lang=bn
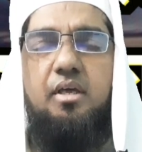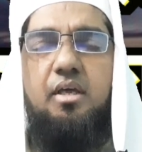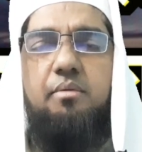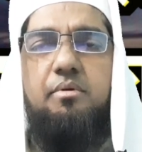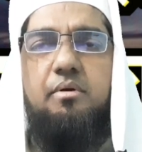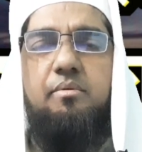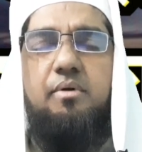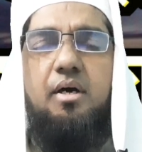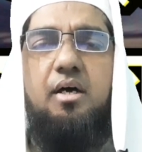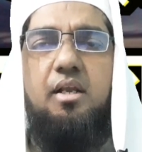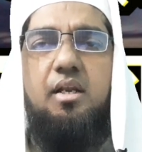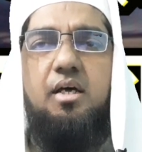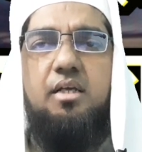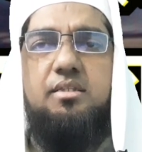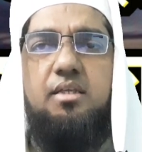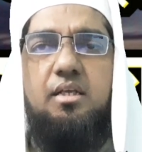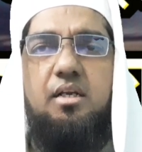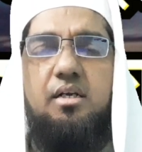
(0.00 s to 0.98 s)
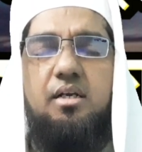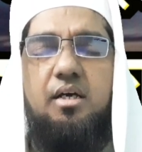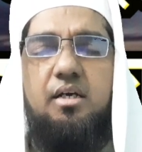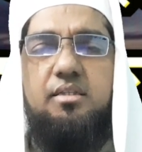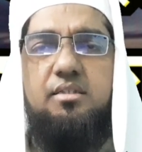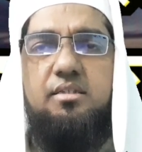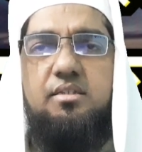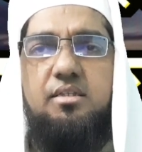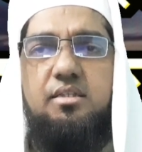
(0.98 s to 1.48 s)
এইভাবে আল্লাহ তালা
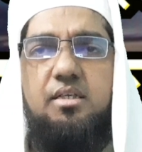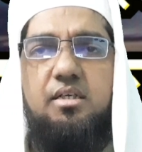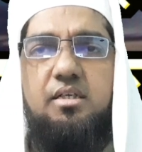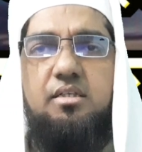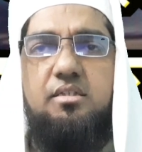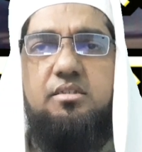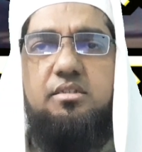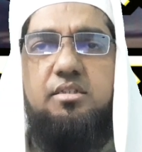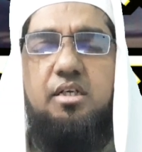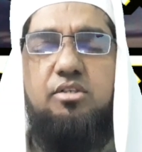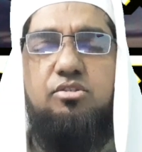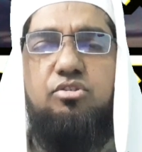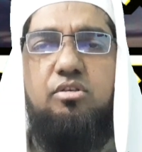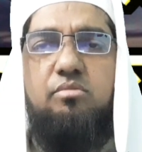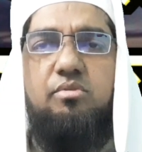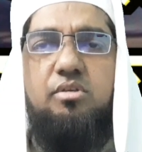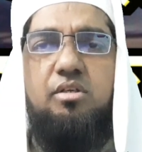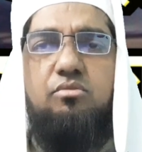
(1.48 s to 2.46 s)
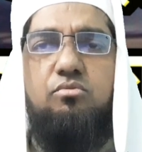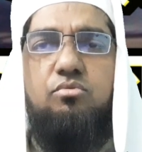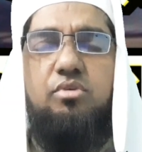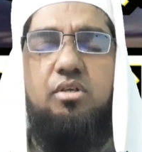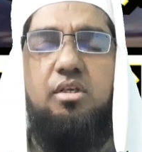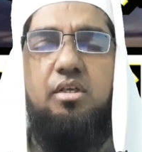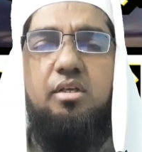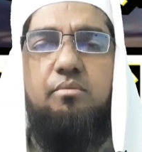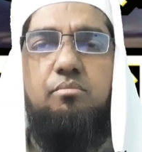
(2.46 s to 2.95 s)
ডাক দিতে থাকেন সেই সময়ে
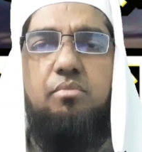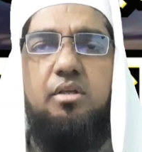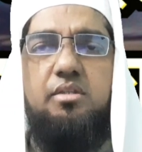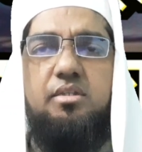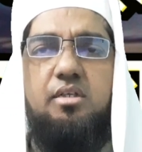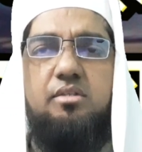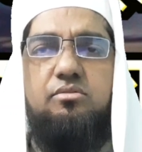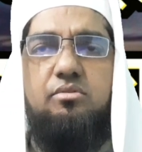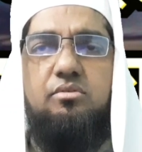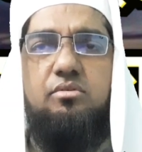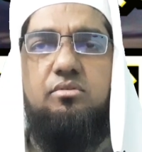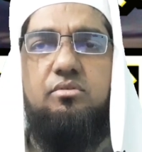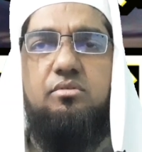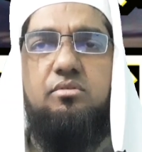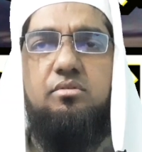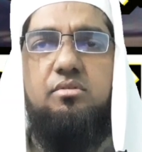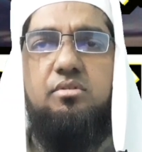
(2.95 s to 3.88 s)
উঠে বান্দা যখন